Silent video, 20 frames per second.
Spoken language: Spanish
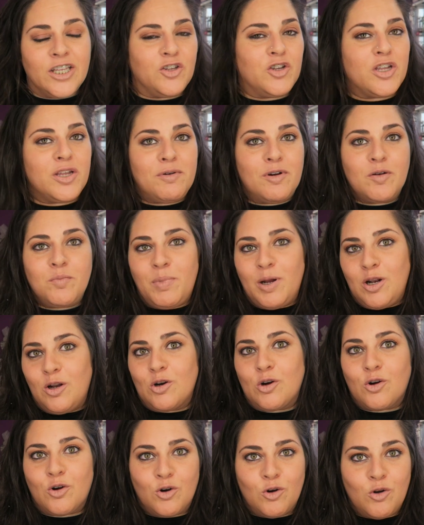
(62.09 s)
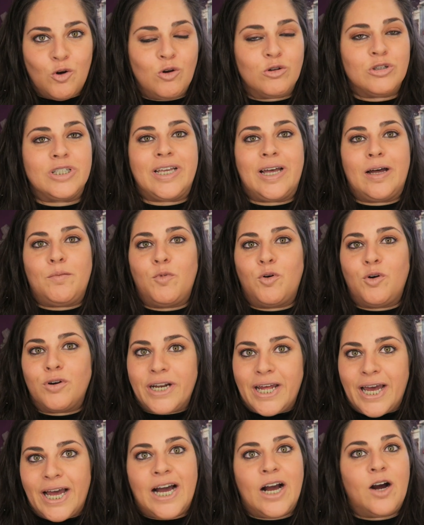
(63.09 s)
Yo llevo el pelo rosa,
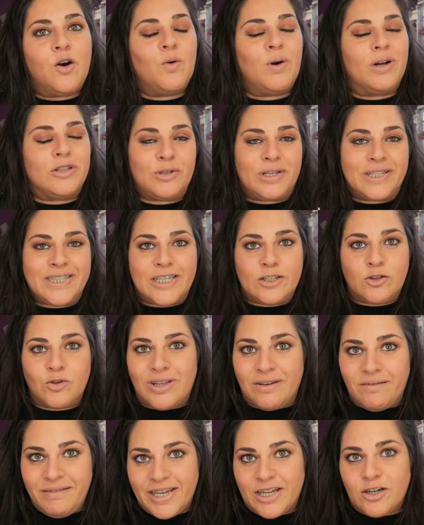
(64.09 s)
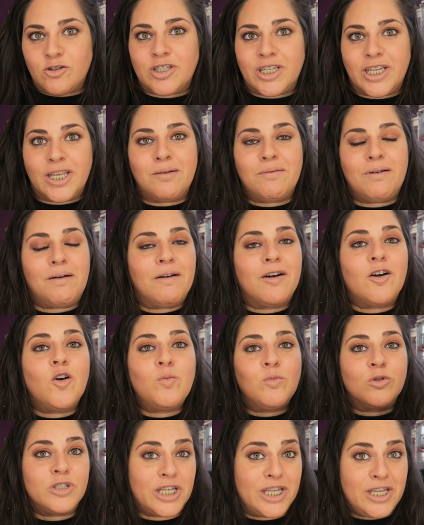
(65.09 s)
morado, cuando antes todavía no se llevaba
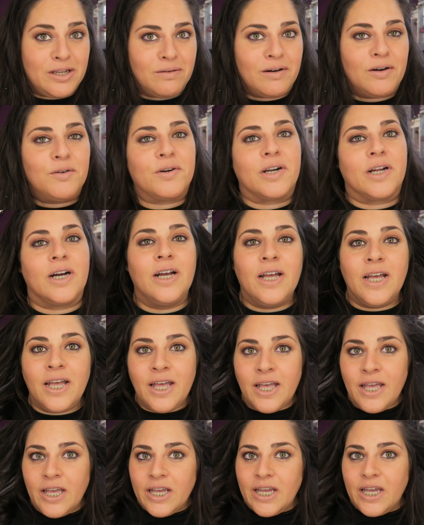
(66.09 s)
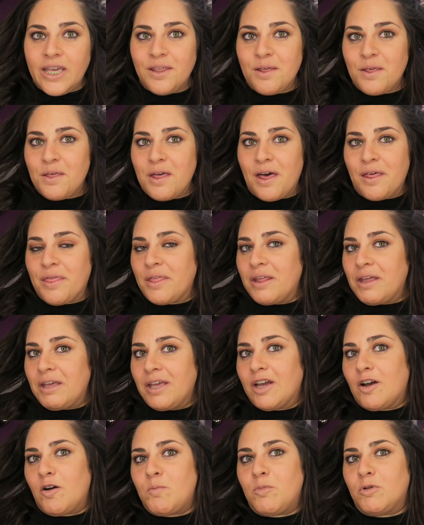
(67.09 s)
como se lleva ahora. Y desde
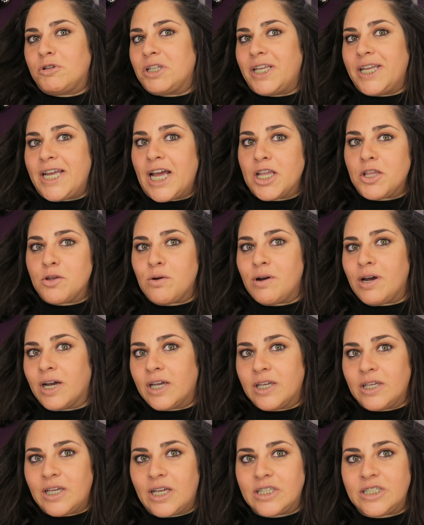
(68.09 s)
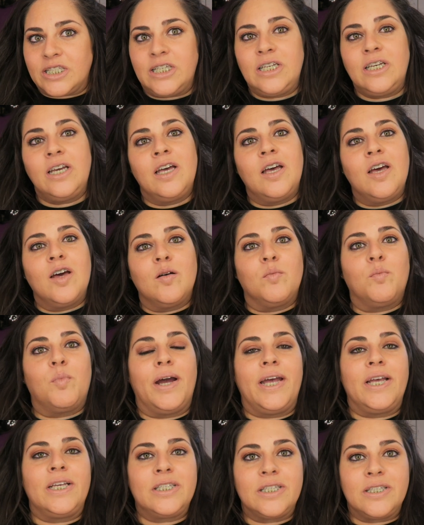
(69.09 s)
hace como 6 años así,
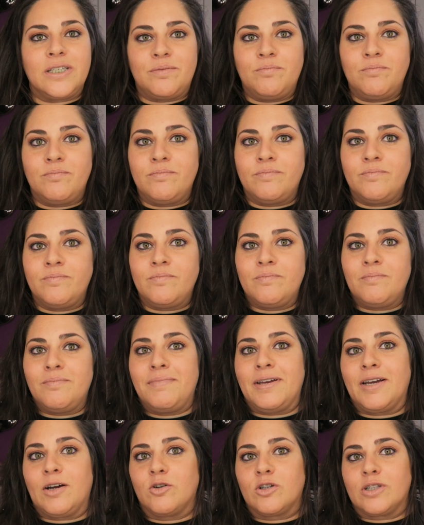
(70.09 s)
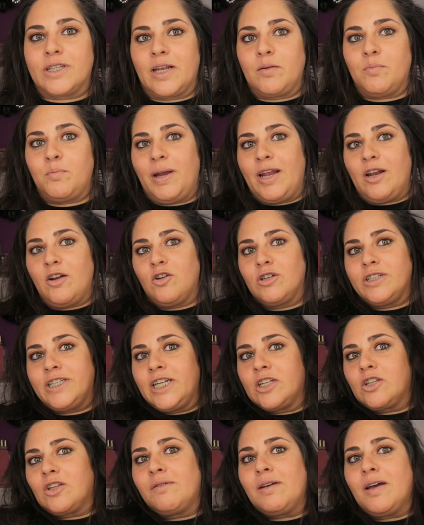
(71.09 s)
pues mm, me corté el pelo, lo
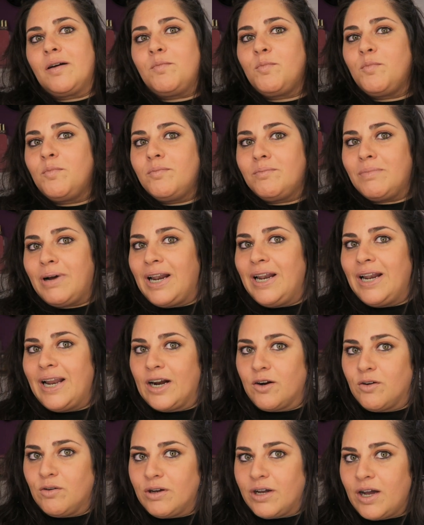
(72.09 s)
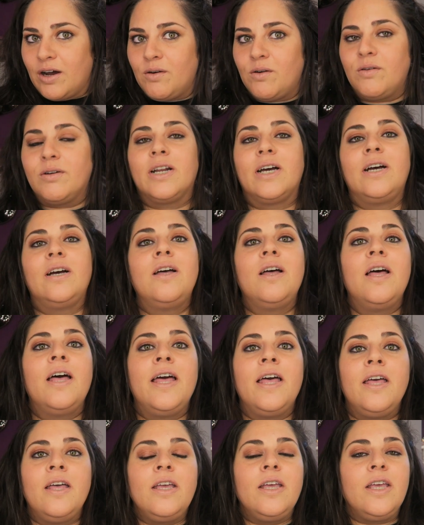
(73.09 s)
tiene todavía más largo que ahora.
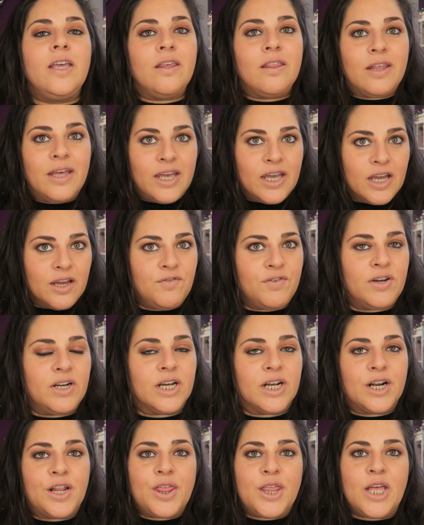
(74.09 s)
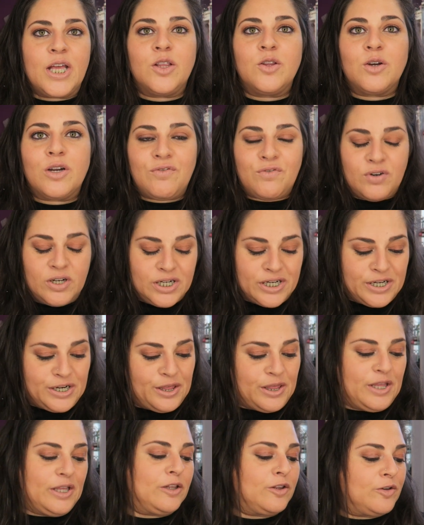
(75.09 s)
Y dejé que fuera creciendo, que fuera
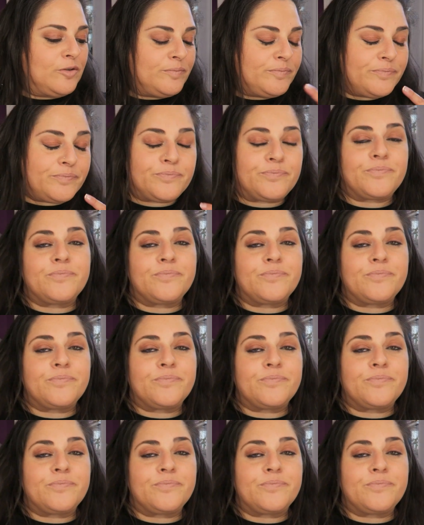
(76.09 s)
creciendo.